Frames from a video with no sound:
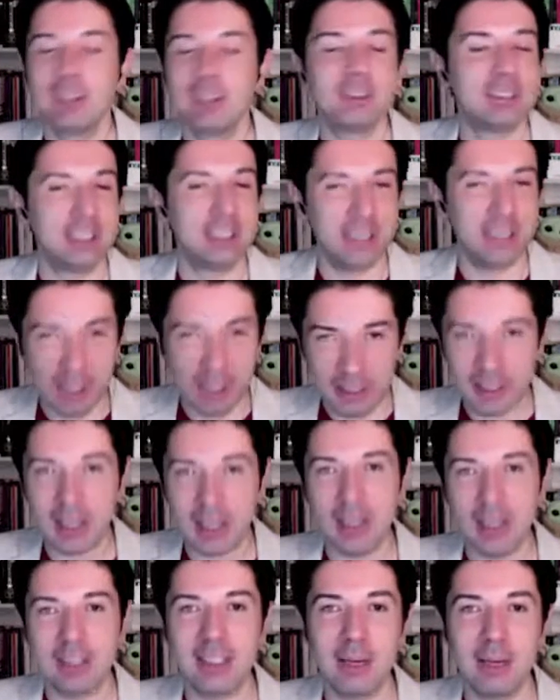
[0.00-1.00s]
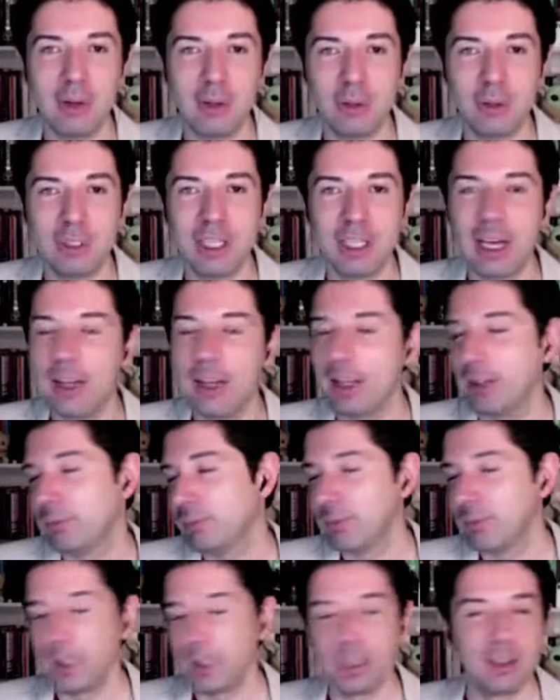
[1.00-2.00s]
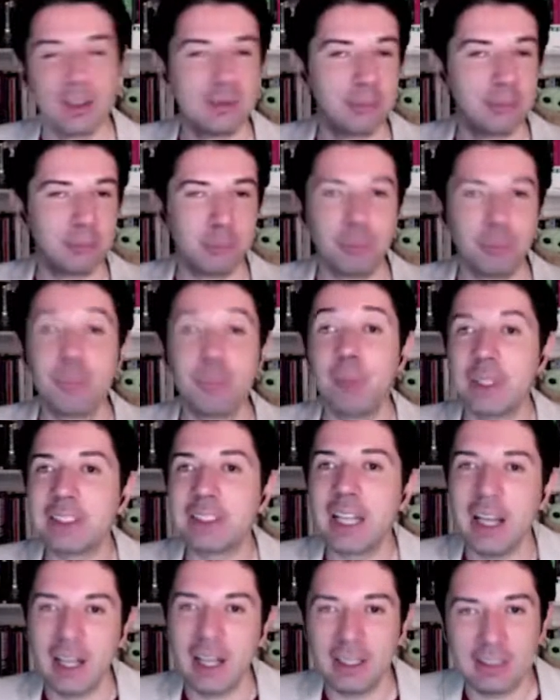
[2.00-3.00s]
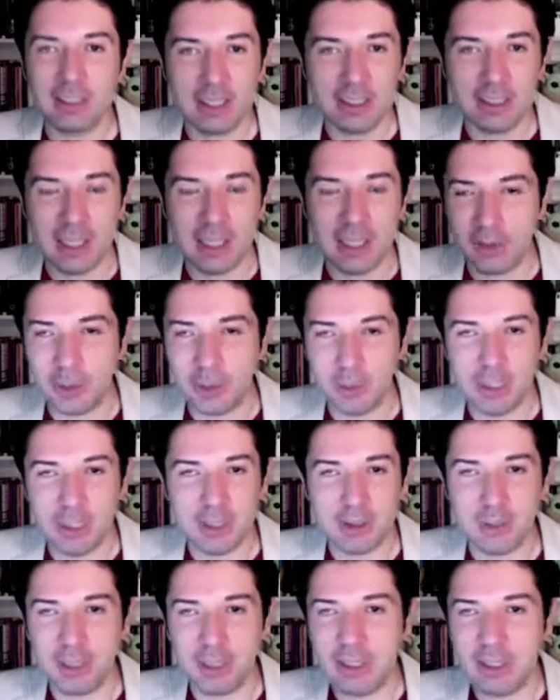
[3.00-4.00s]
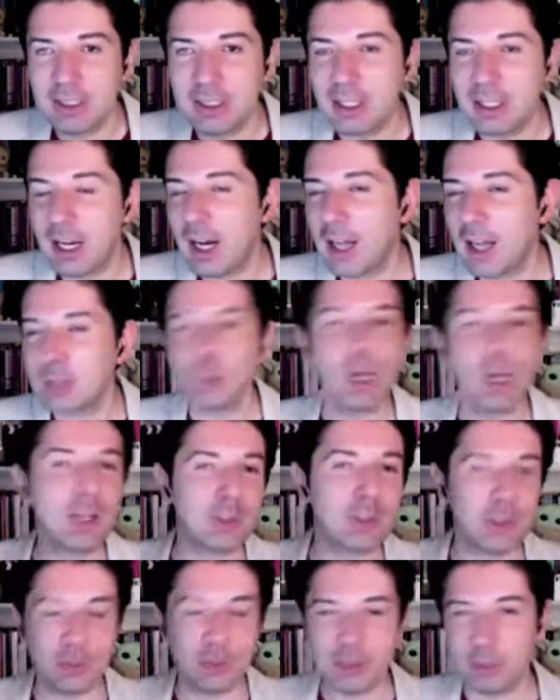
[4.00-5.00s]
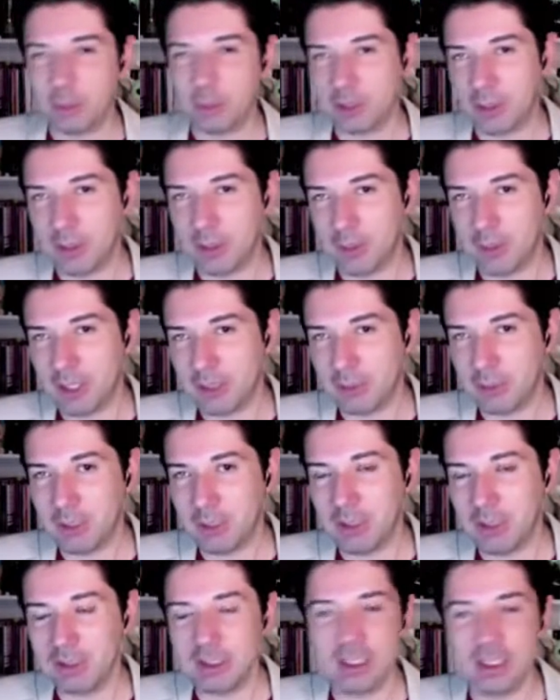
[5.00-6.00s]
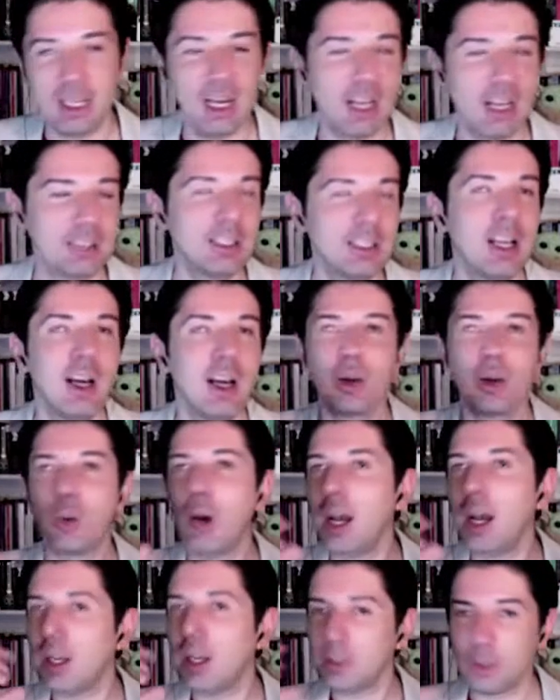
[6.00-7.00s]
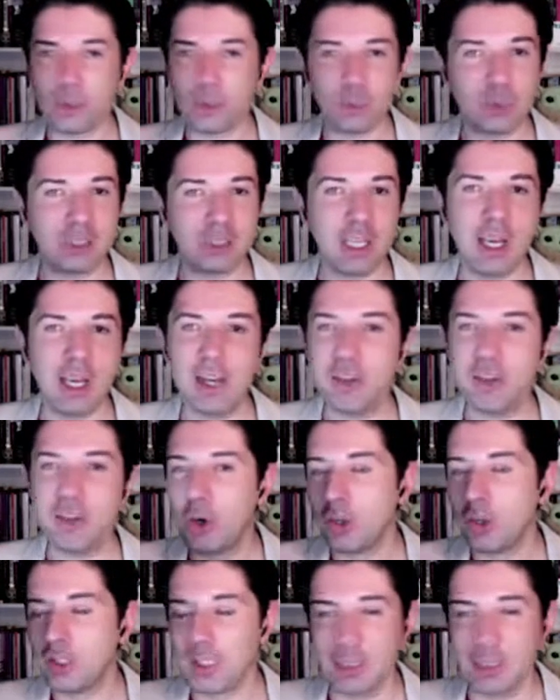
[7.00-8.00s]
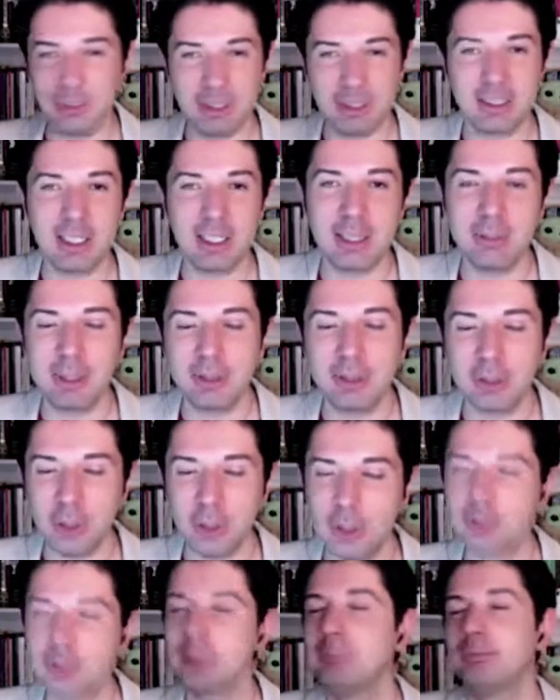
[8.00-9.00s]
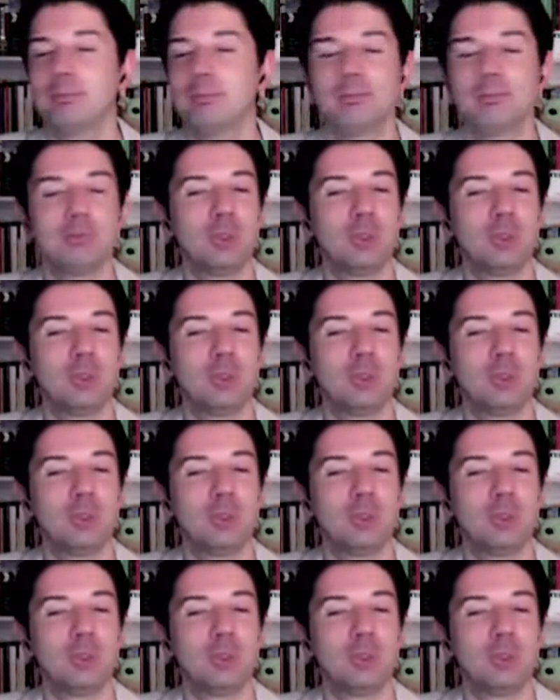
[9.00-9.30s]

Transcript: Si quieren que les hable un día de, pues, qué caracteriza las comedias románticas, cuáles son los tipos de comedias románticas, cuáles son sus sellos y demás elementos,